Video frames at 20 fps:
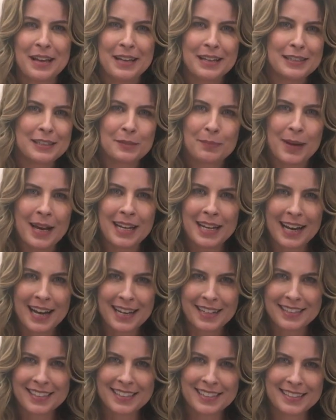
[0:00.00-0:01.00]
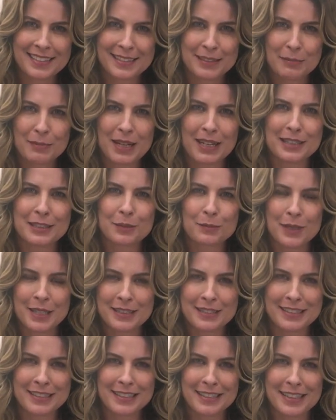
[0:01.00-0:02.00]
espalhadas pelas
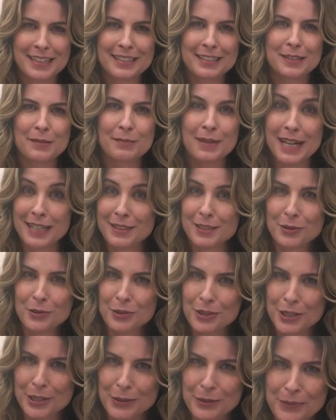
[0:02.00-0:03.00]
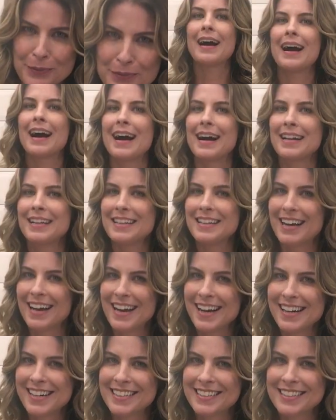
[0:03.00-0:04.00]
mesas desse Brasilzão.
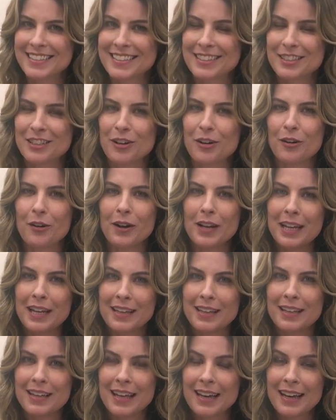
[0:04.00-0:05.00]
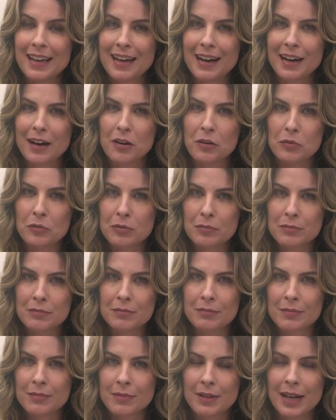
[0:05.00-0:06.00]
Aliás, olha que legal
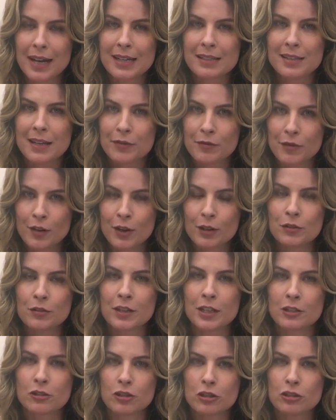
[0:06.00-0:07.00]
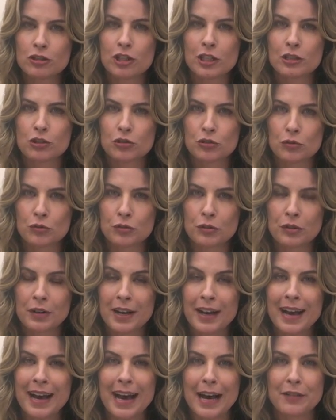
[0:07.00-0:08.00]
essa foto que a gente achou.
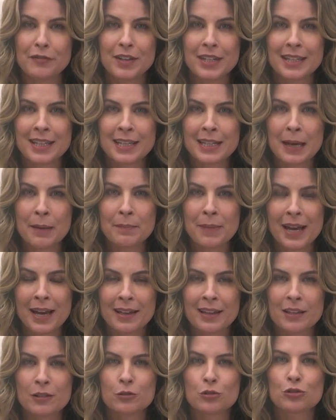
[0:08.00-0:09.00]
A Fernanda Becker